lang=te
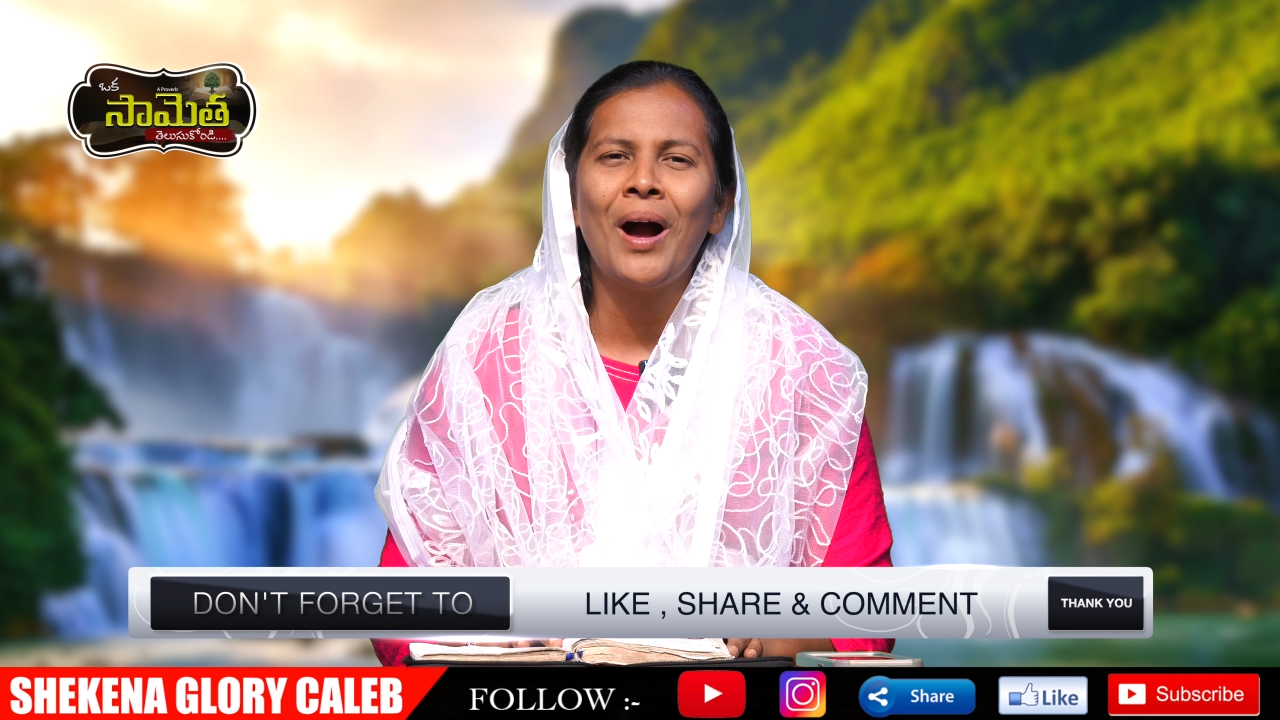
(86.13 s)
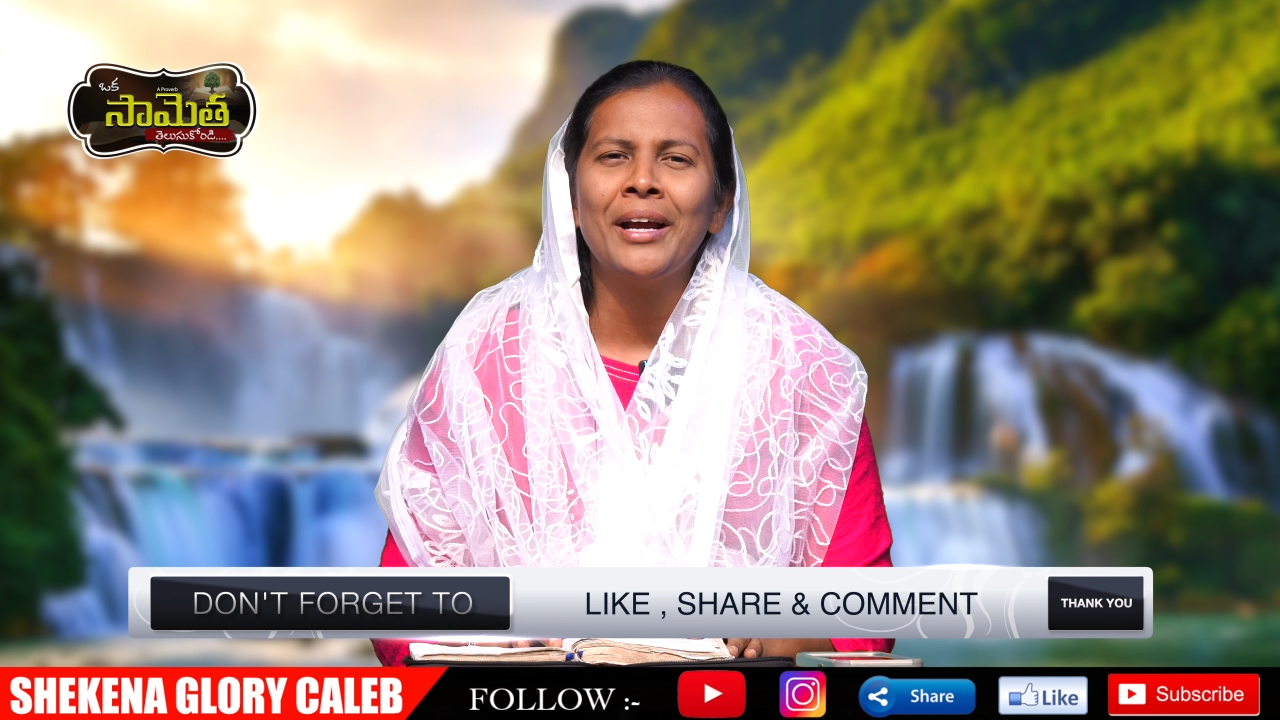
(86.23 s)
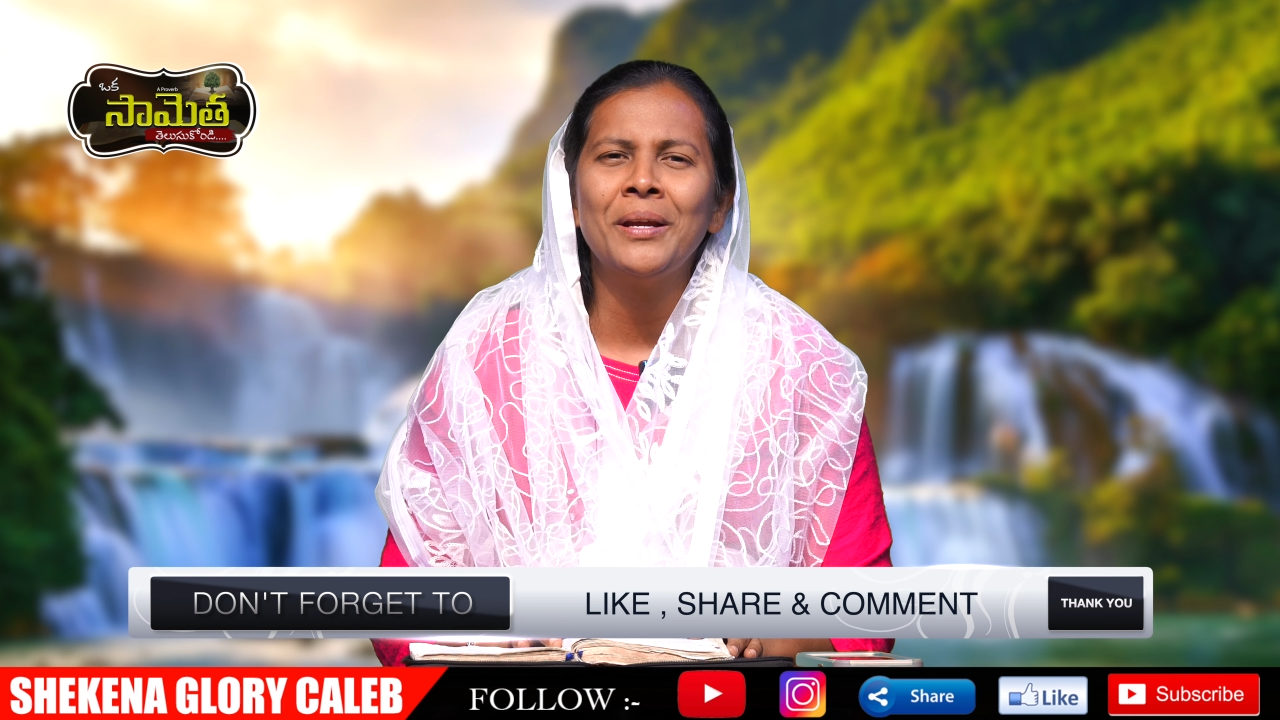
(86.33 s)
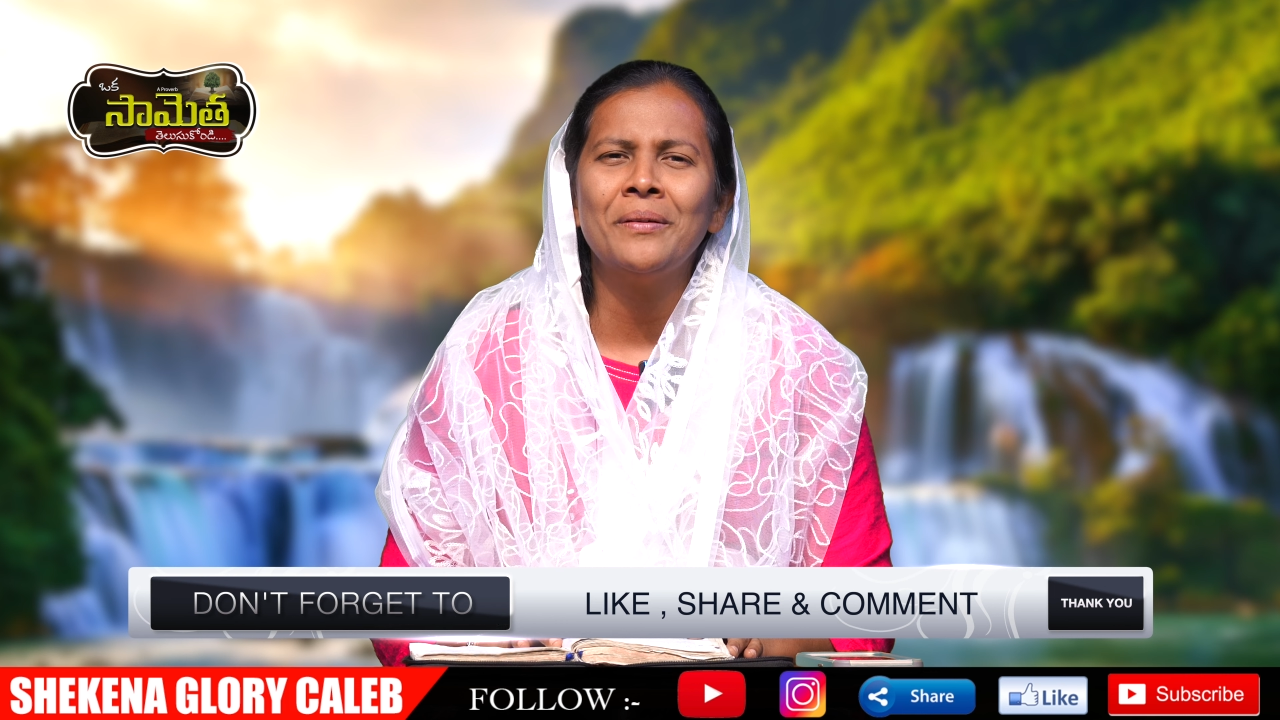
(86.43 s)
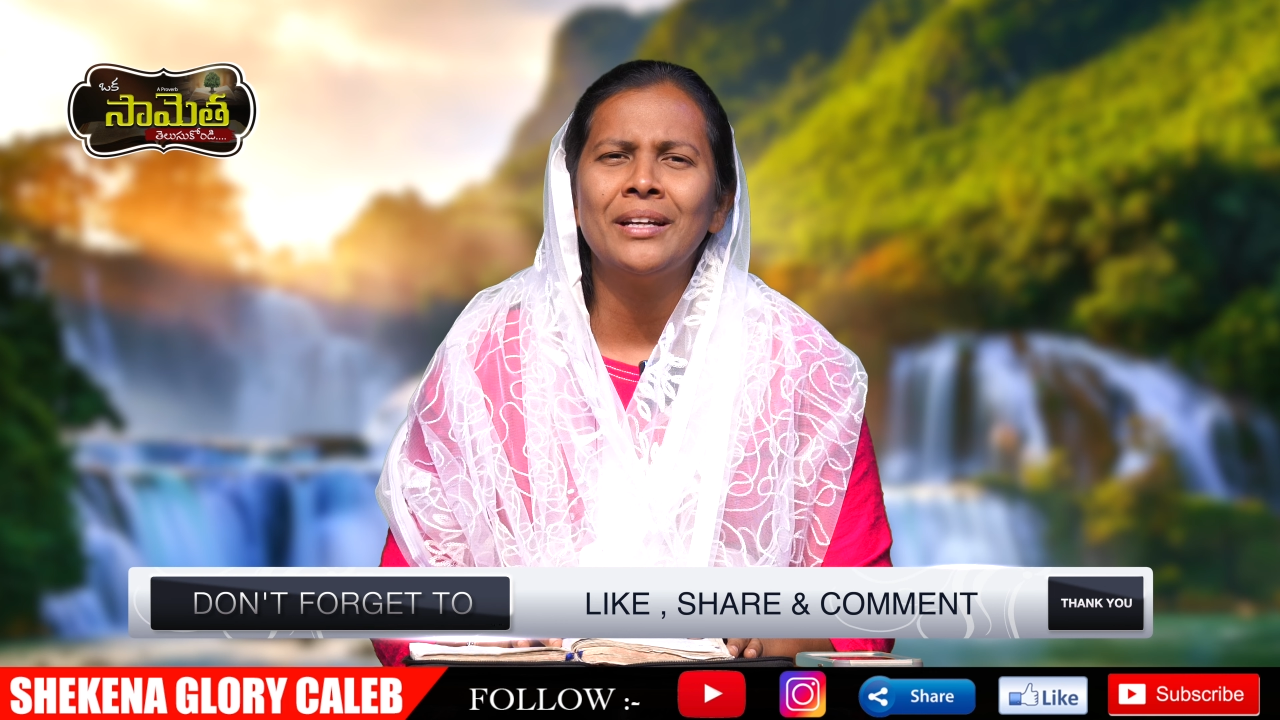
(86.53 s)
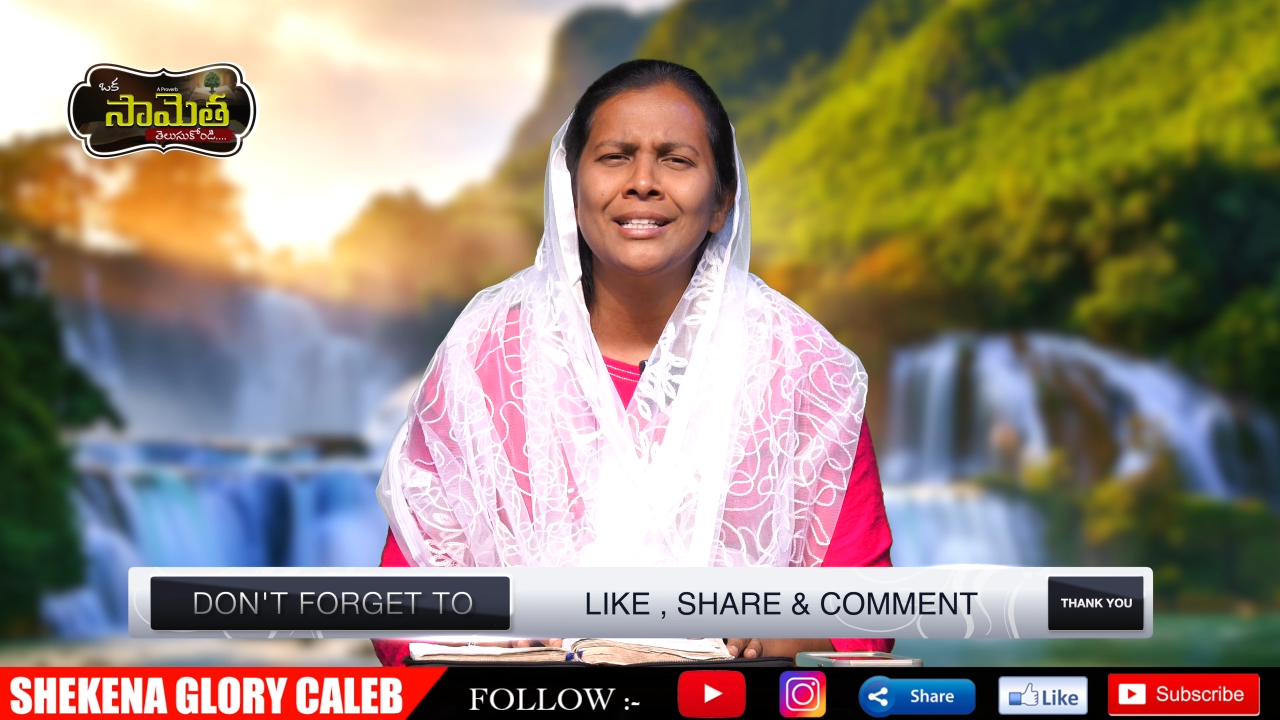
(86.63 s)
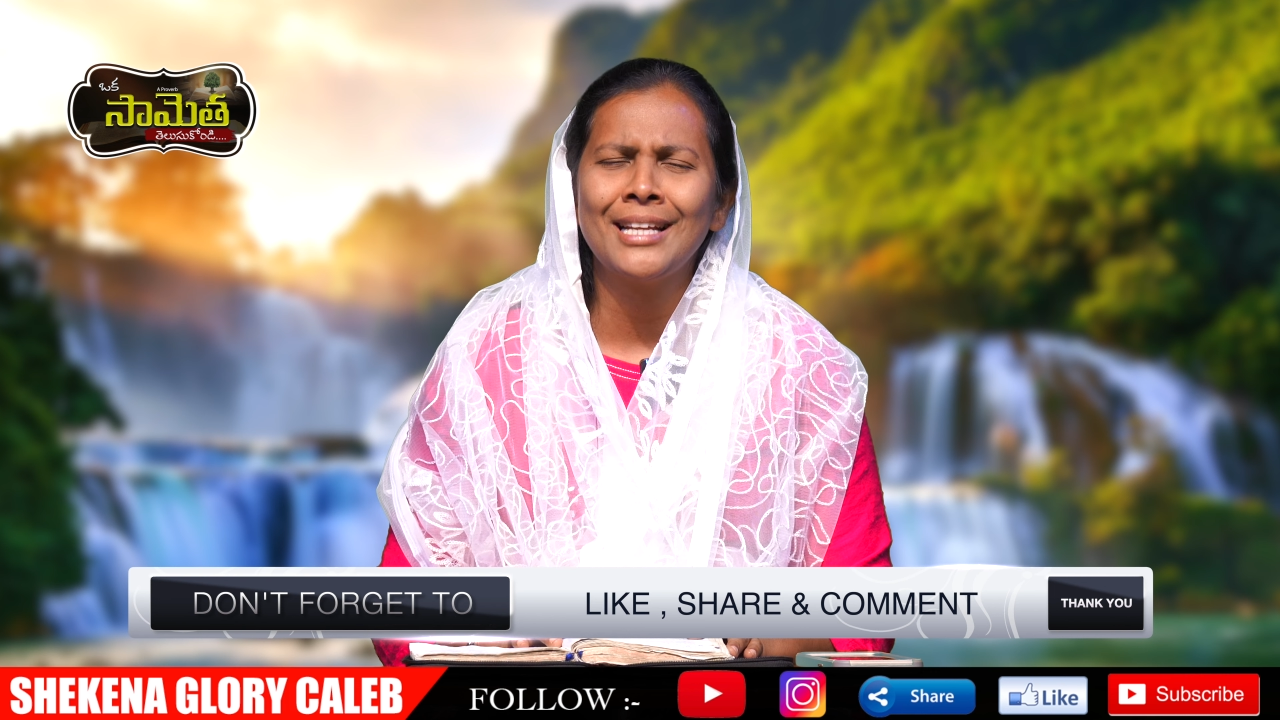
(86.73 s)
వాక్యం అంటే